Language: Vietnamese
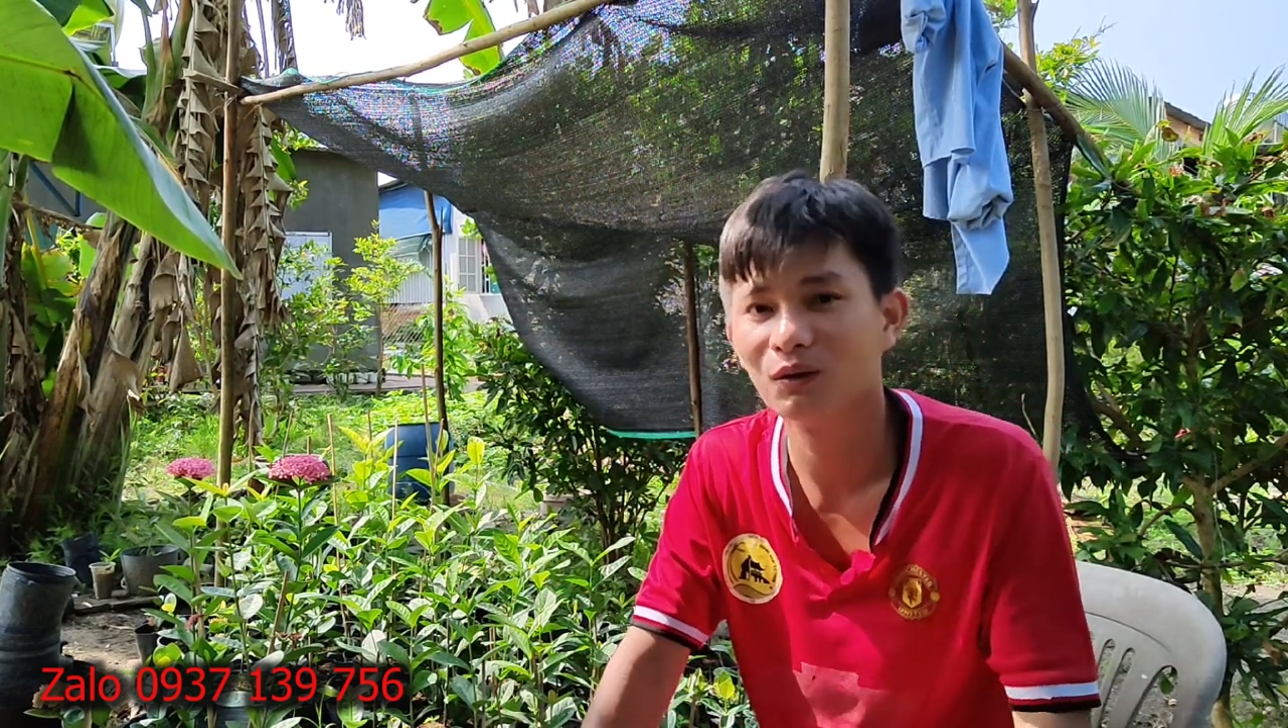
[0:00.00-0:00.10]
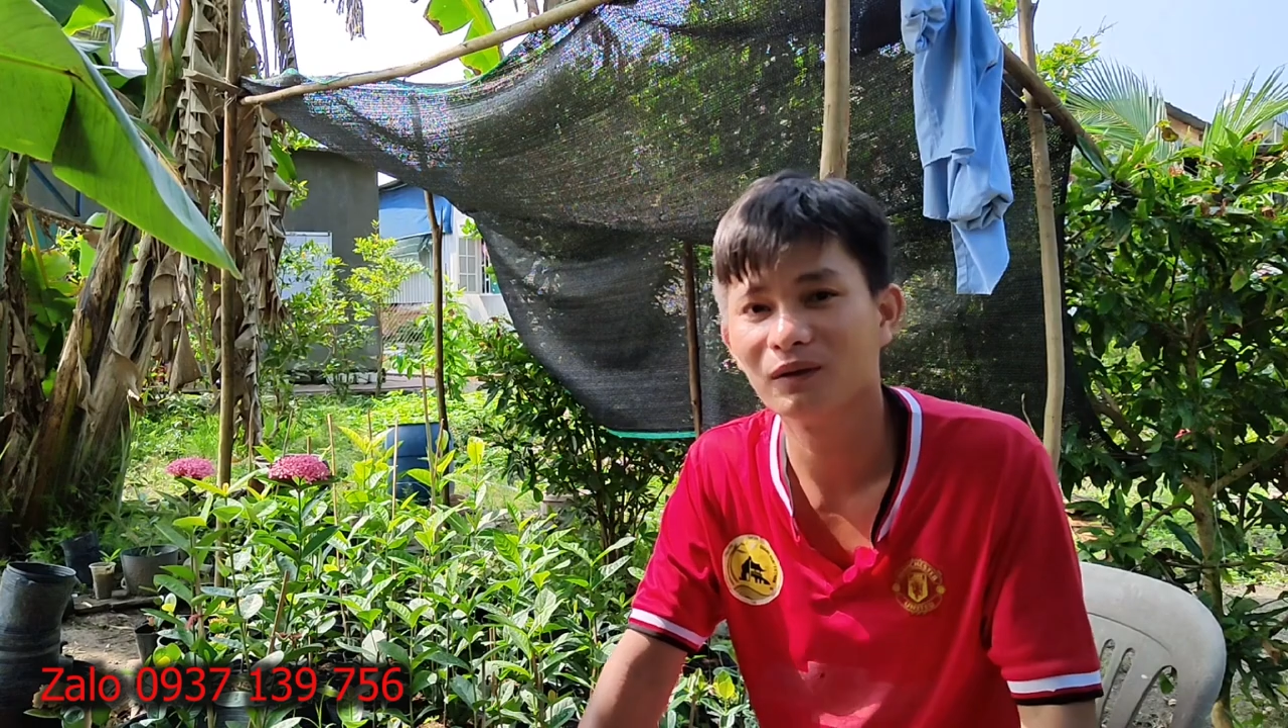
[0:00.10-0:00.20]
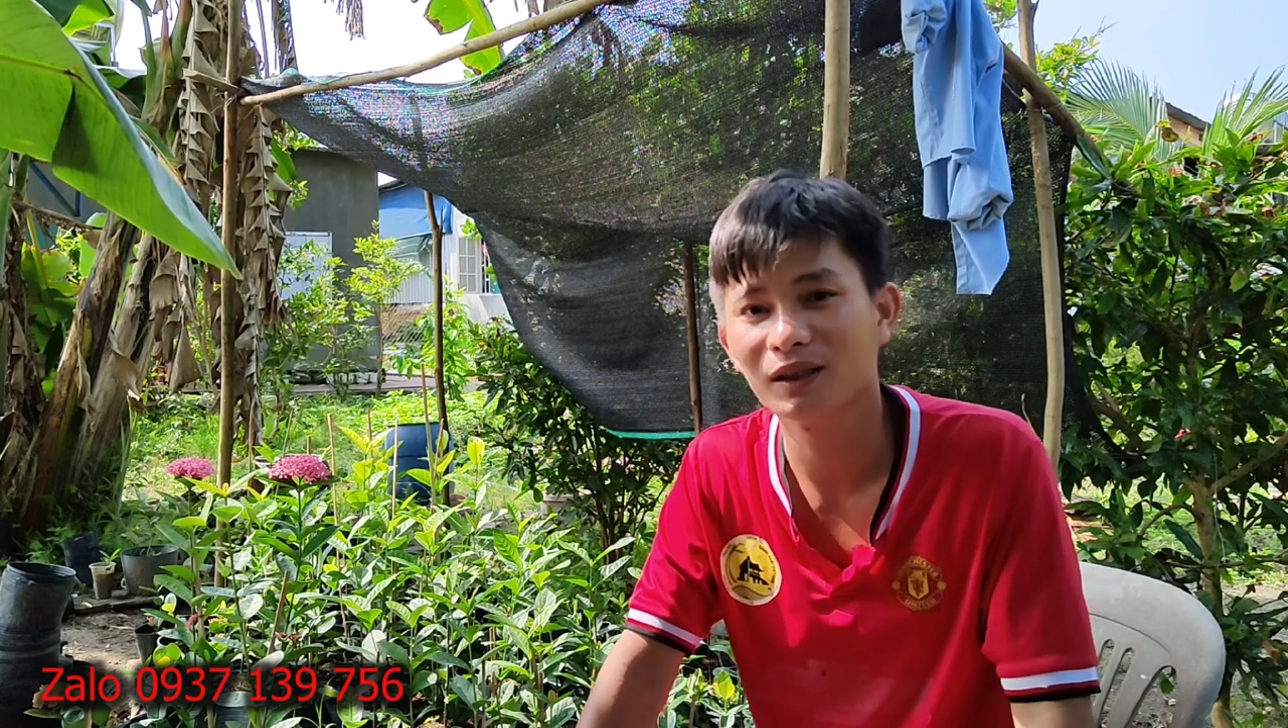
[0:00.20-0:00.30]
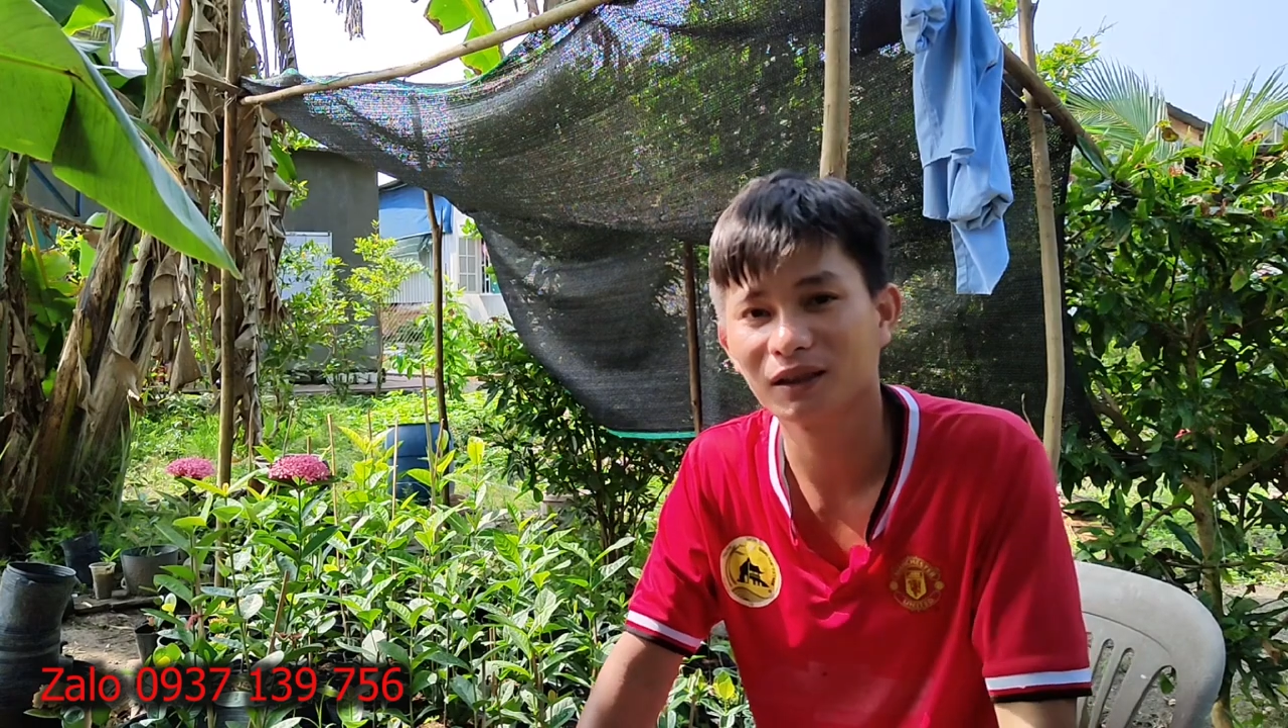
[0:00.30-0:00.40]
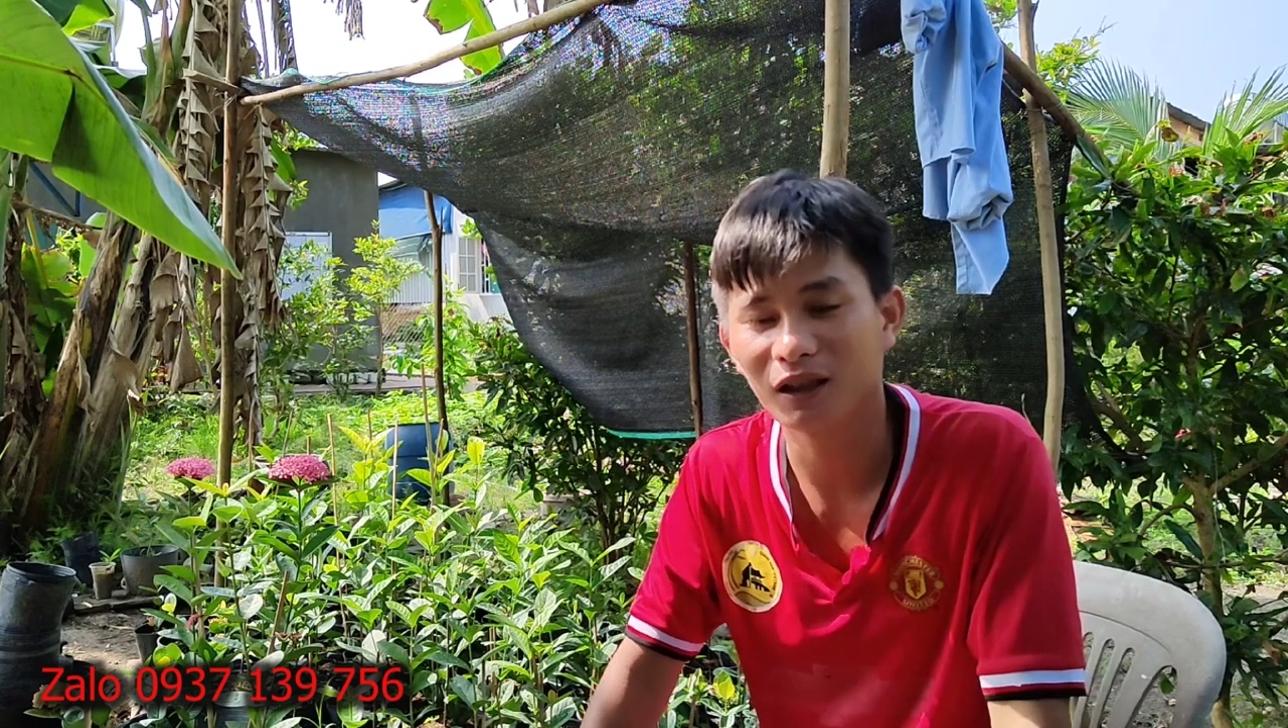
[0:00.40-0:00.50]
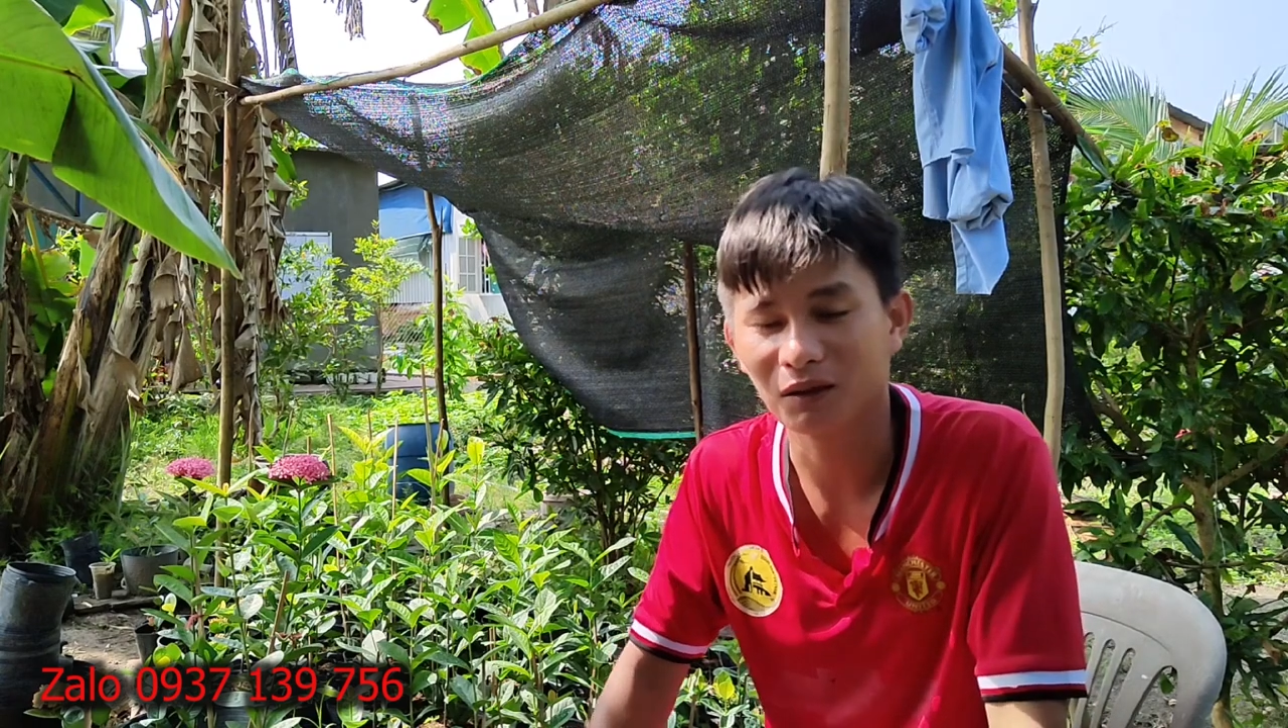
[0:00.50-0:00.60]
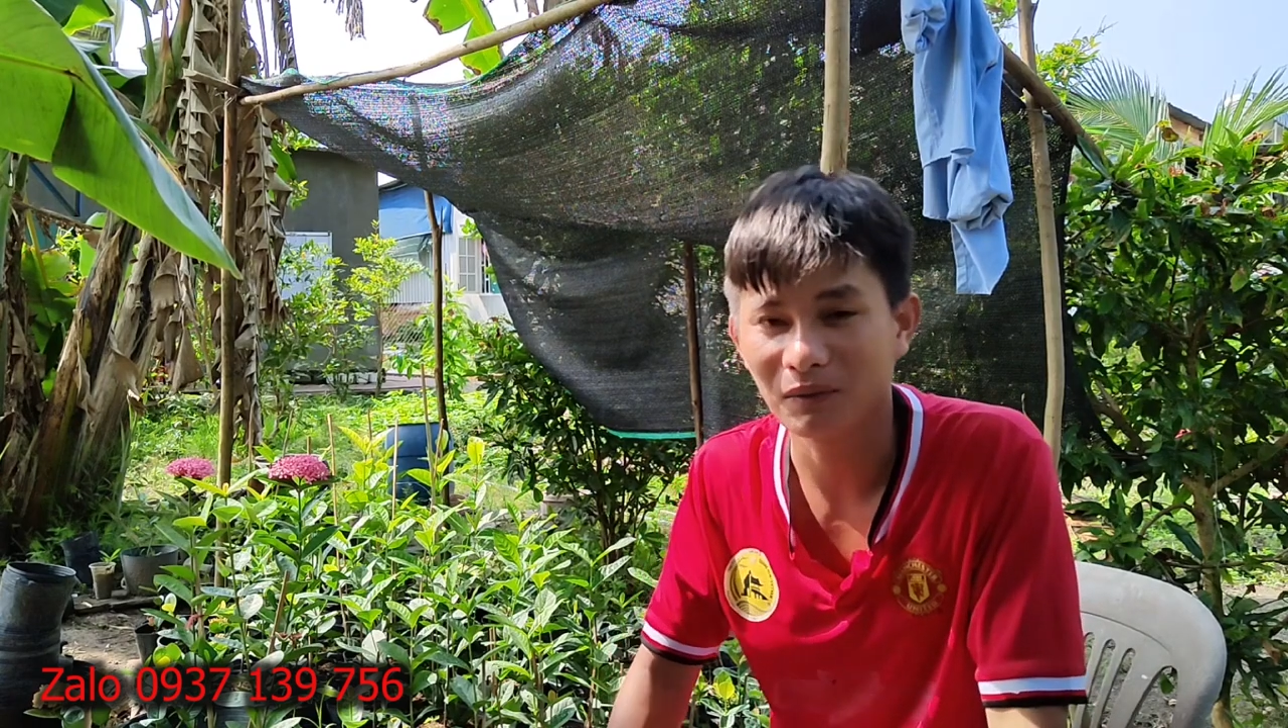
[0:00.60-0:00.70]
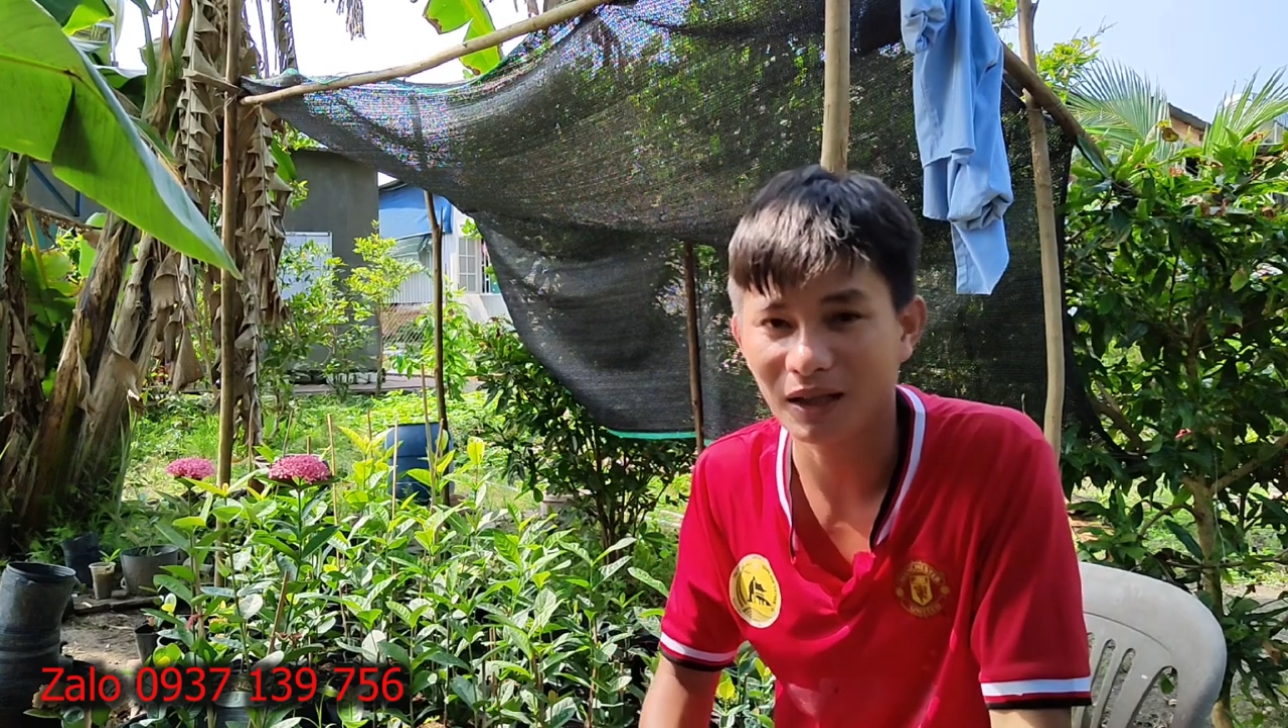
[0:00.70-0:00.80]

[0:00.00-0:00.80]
của khu vườn